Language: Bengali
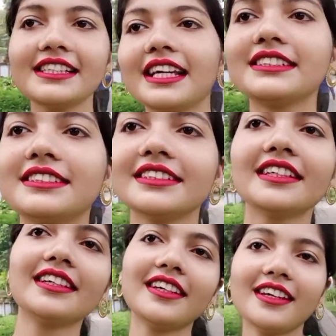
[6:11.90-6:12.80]
যাচ্ছি
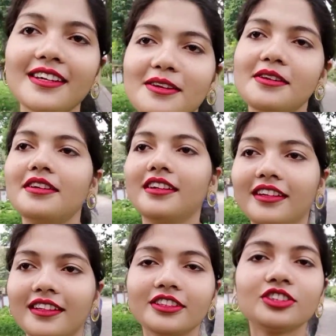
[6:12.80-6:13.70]

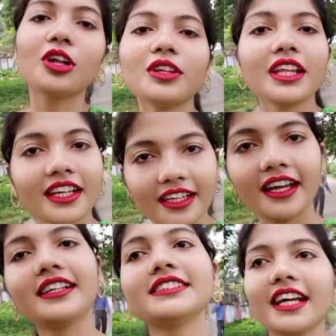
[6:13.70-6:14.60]
চলো দেখি
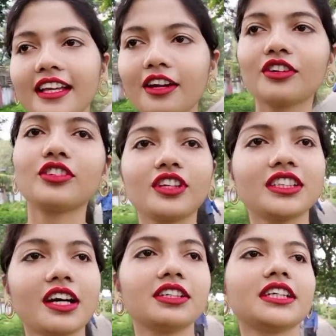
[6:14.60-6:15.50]
হেঁটে যাই আরও কতটা
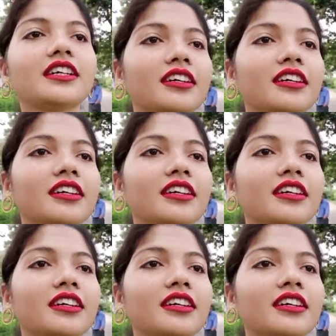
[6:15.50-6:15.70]
যাওয়া যাক